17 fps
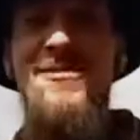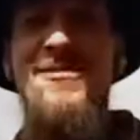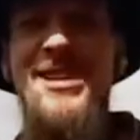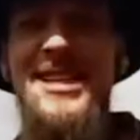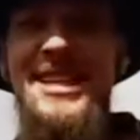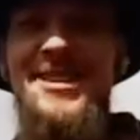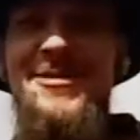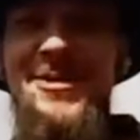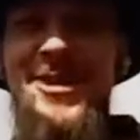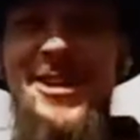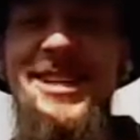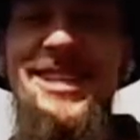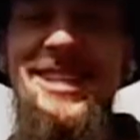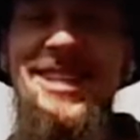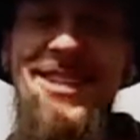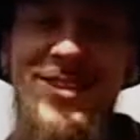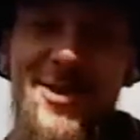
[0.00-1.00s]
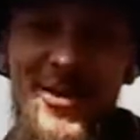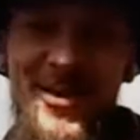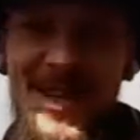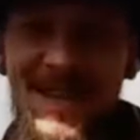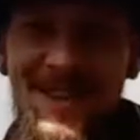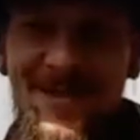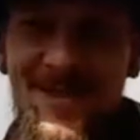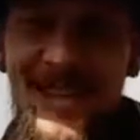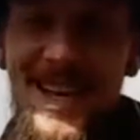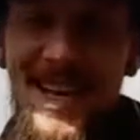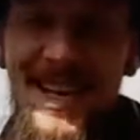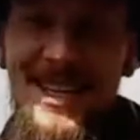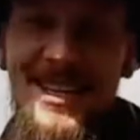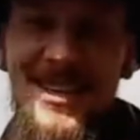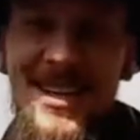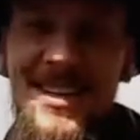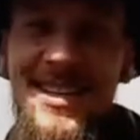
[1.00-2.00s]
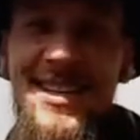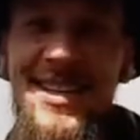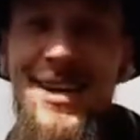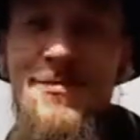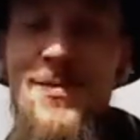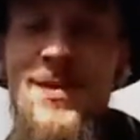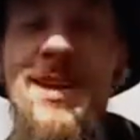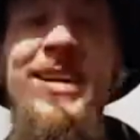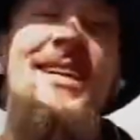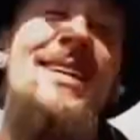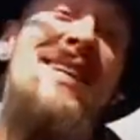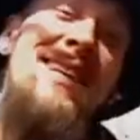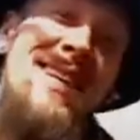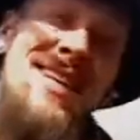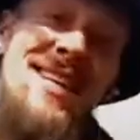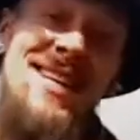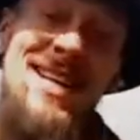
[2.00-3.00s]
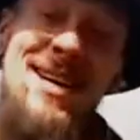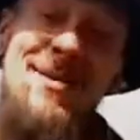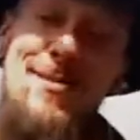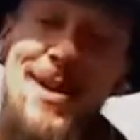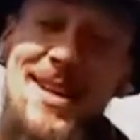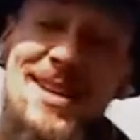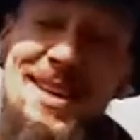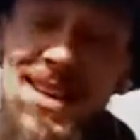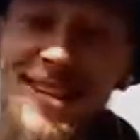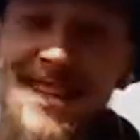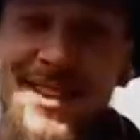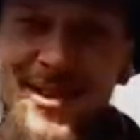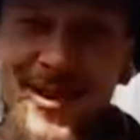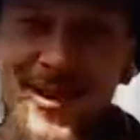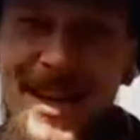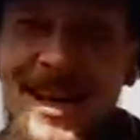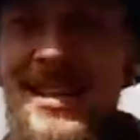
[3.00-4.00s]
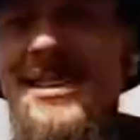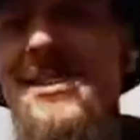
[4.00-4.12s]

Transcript: Namaste, Freunde. Schön, dass ihr wieder eingeschaltet habt. Ja, ein paar Tage ist schon